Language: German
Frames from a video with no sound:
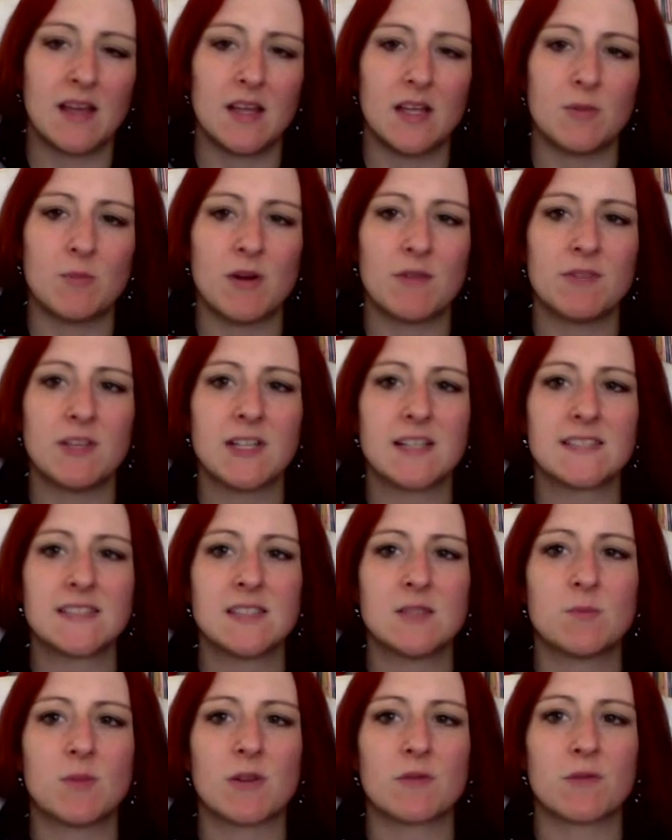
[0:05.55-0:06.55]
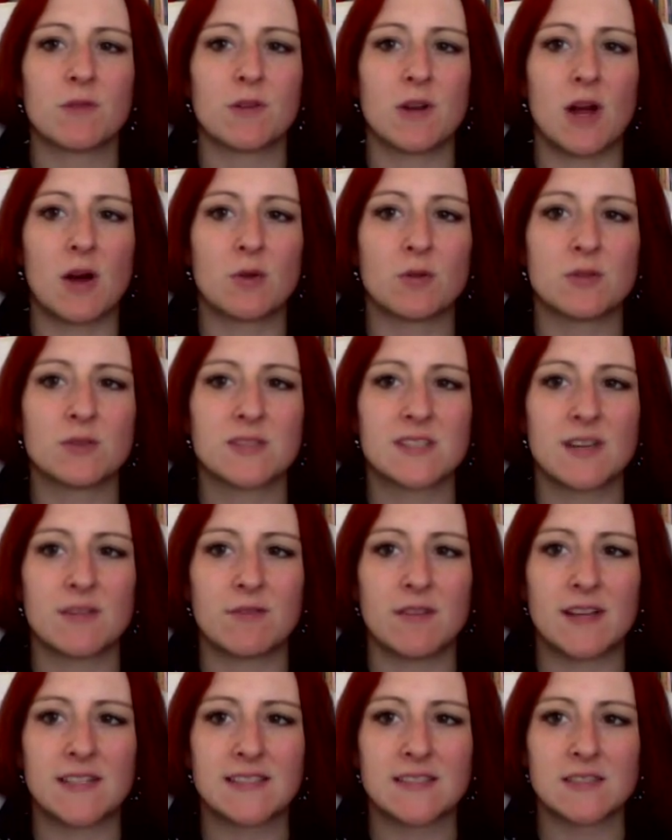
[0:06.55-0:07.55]
Immer wieder sieht man von Autos
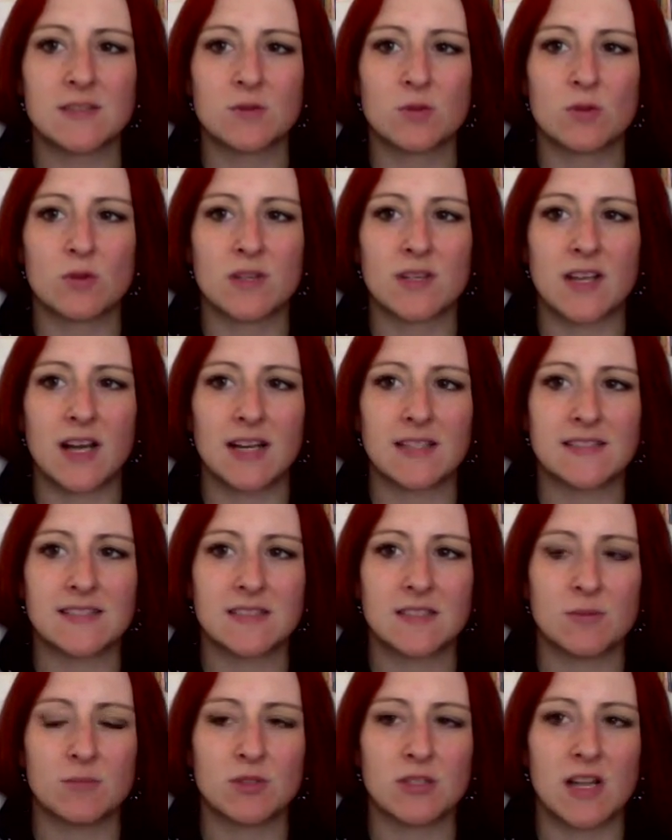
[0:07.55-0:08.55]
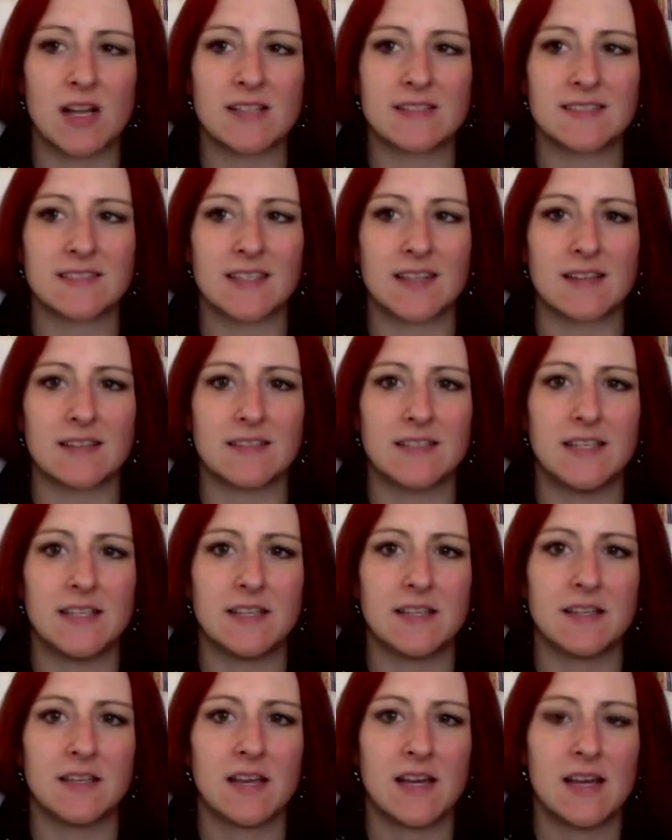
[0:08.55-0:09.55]
erfasste tote Katzen am Straßenrand
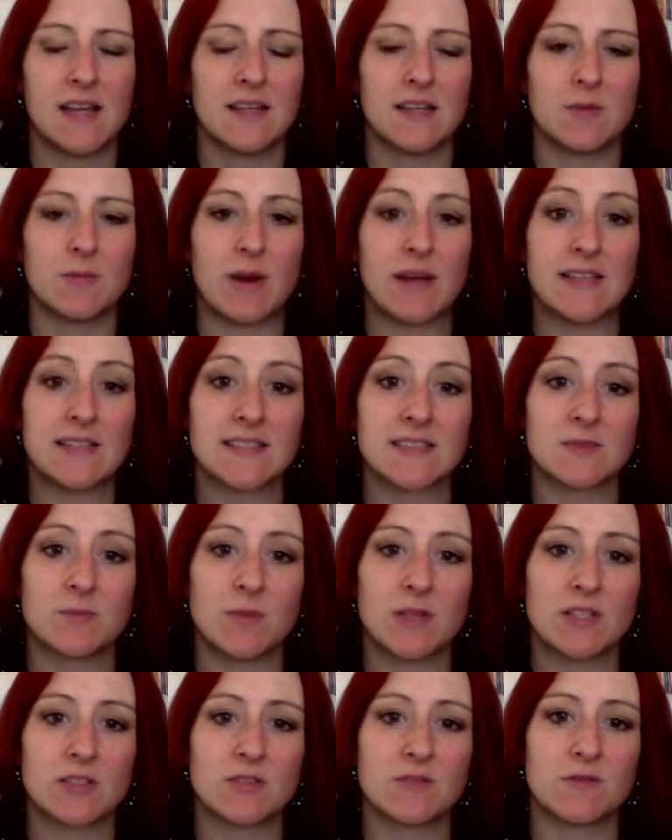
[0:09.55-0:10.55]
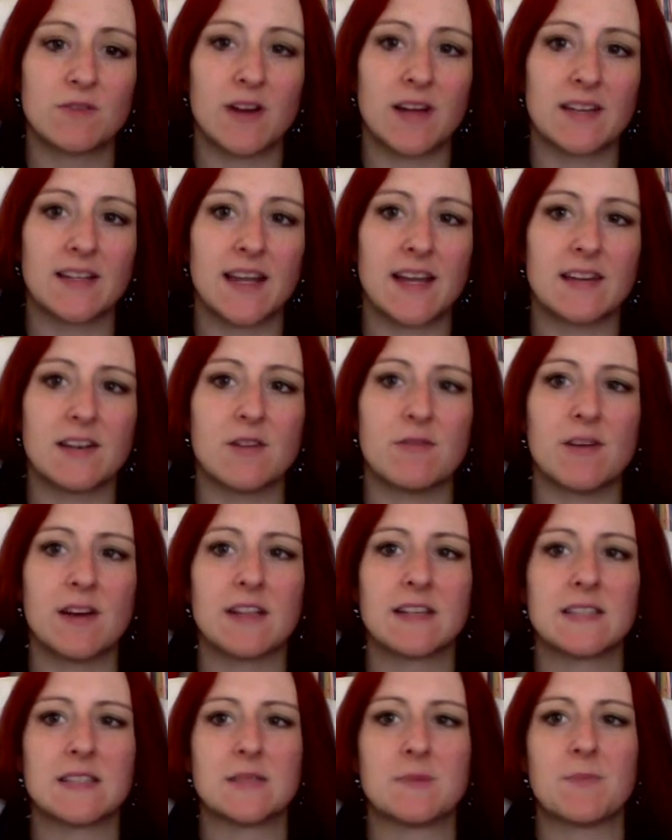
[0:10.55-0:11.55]
liegen. Die meisten Menschen fahren leider
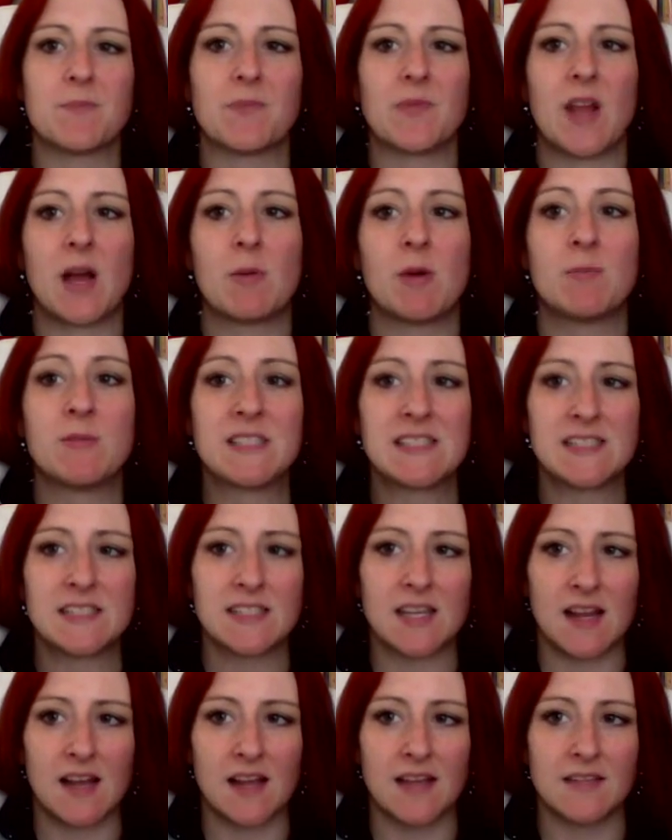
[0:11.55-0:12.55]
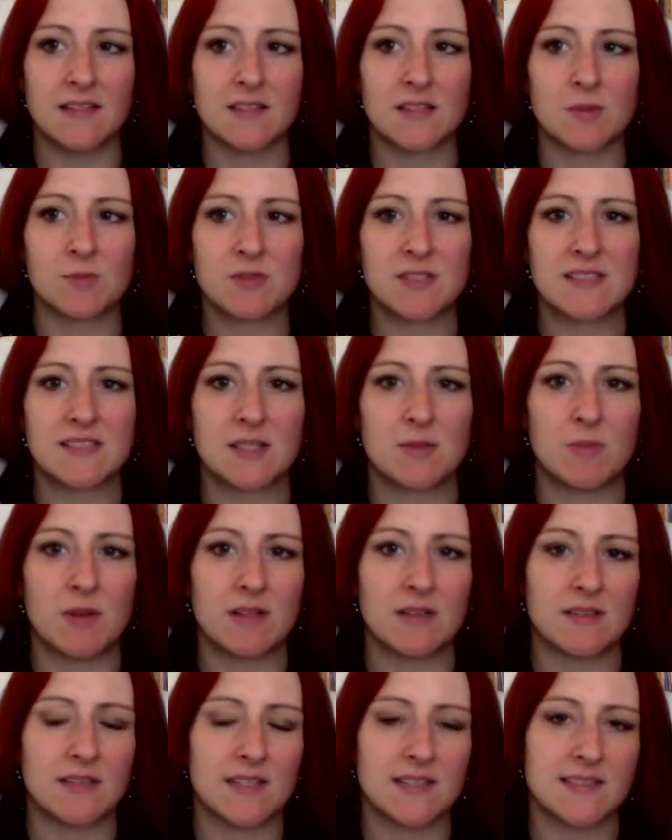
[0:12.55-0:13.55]
weiter. Aber mit Sicherheit gibt es
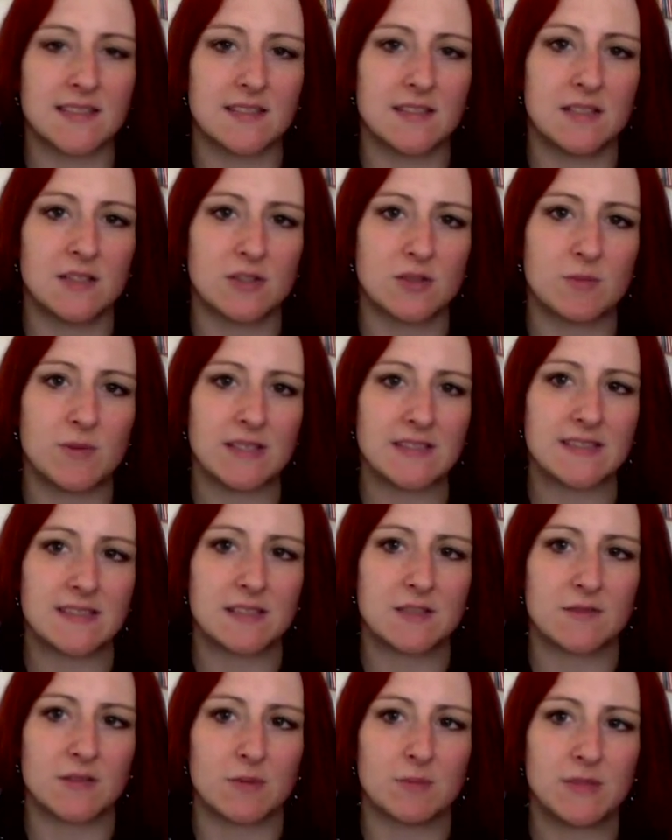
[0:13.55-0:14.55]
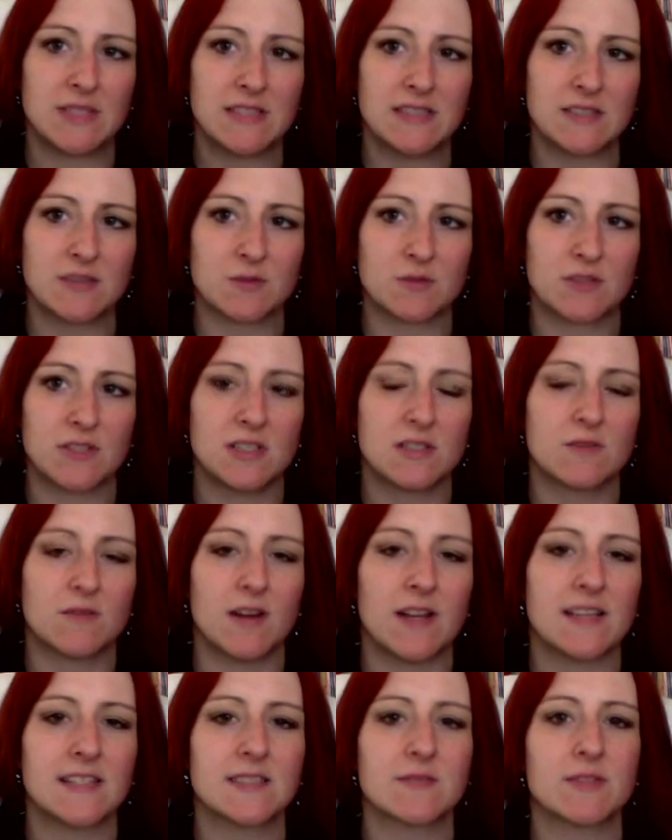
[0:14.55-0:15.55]
jemanden, der sein Tier schmerzlich vermisst und nicht
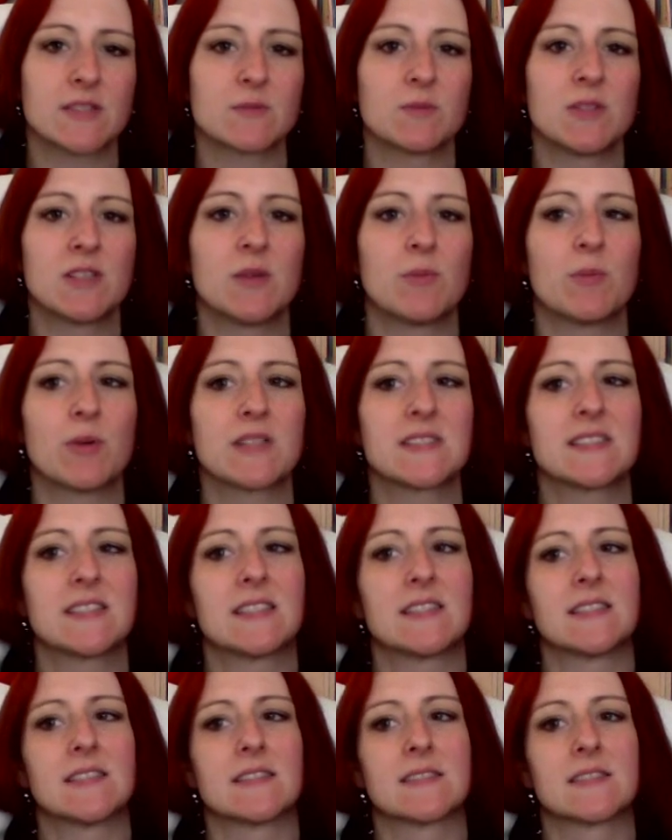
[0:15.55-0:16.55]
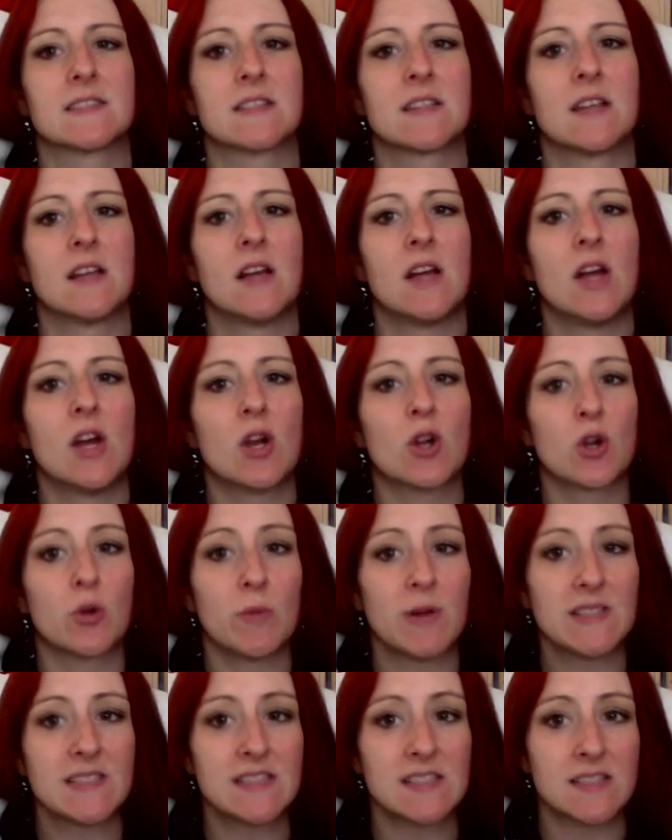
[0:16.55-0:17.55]
weiß, was mit ihm passiert ist.
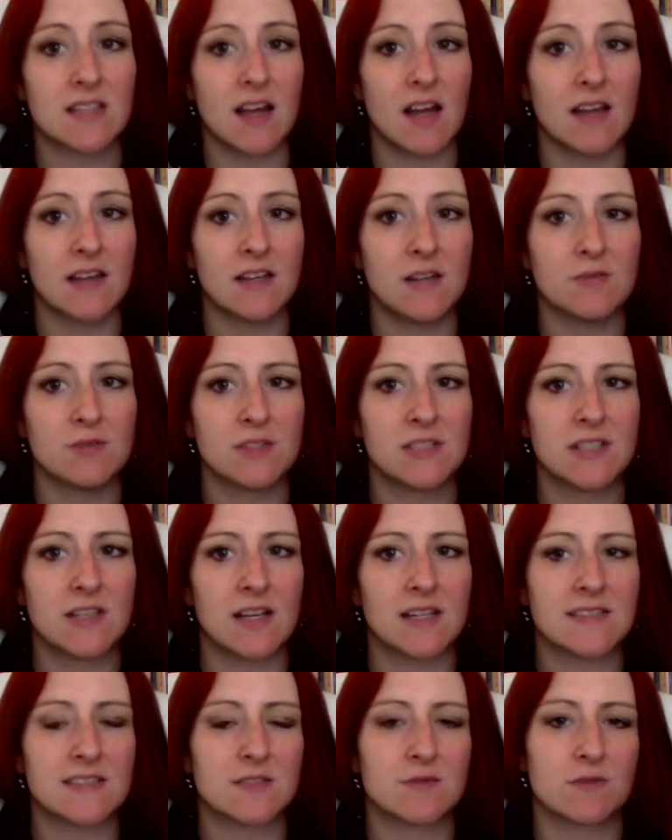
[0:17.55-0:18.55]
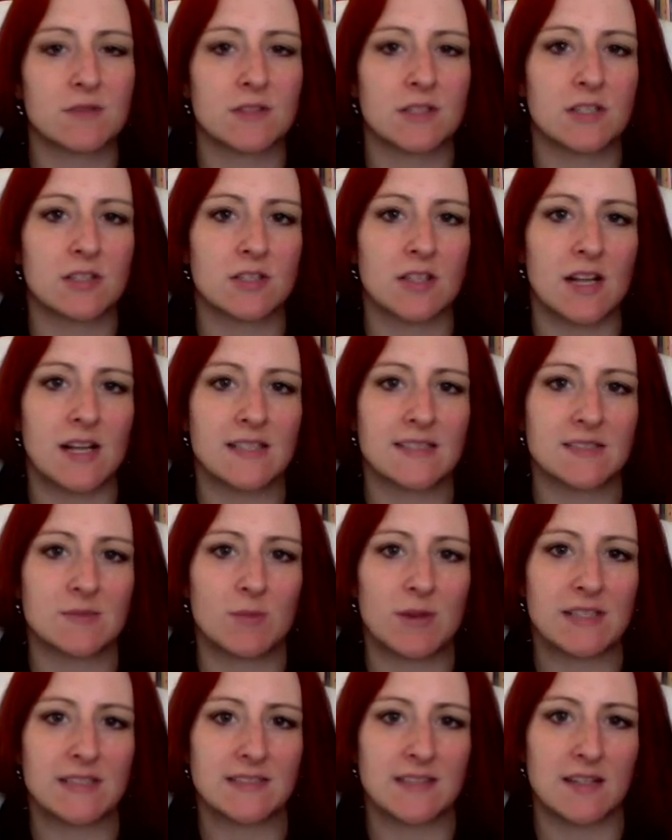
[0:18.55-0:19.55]
Kümmert sich keiner, wird die Katze von der
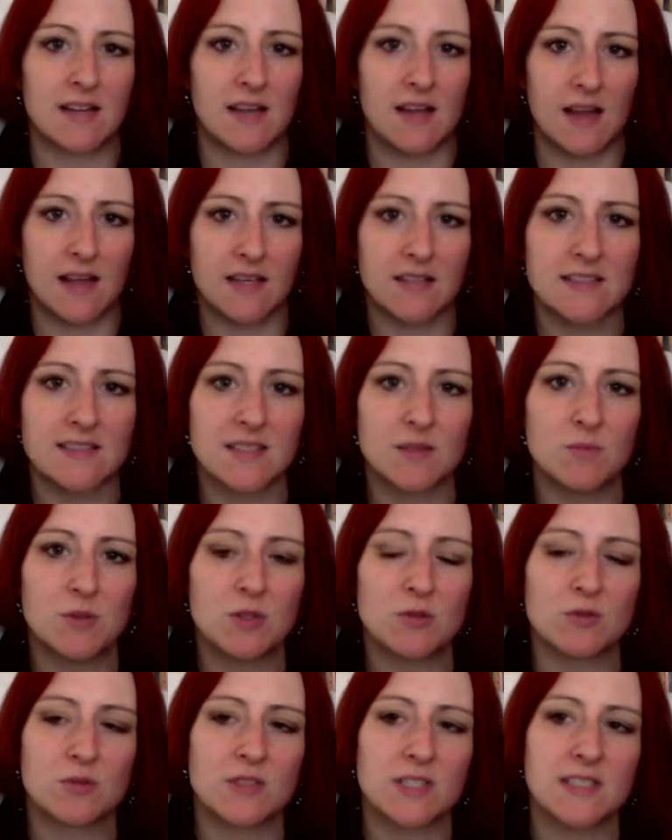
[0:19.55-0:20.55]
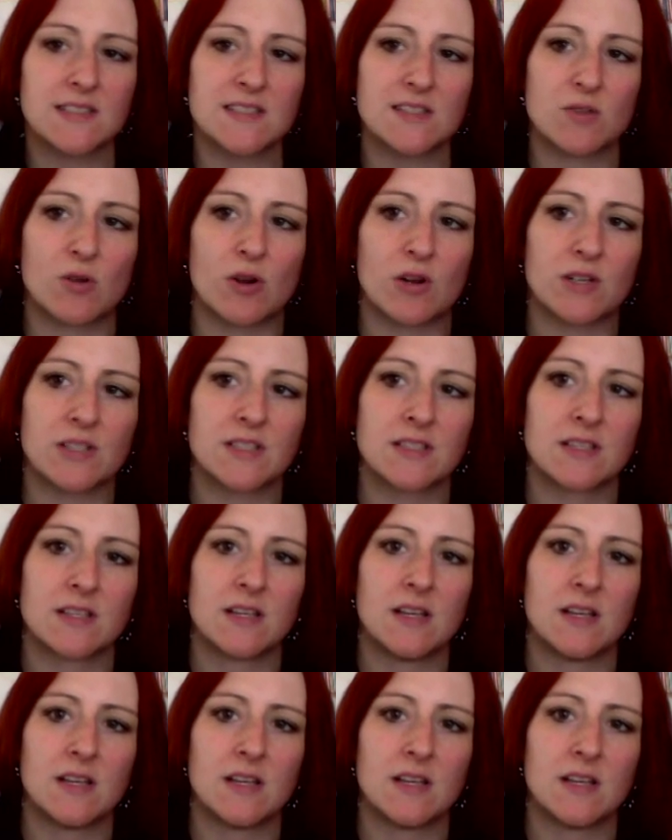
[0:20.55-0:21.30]
Straßenmeisterei eingesammelt und entsorgt.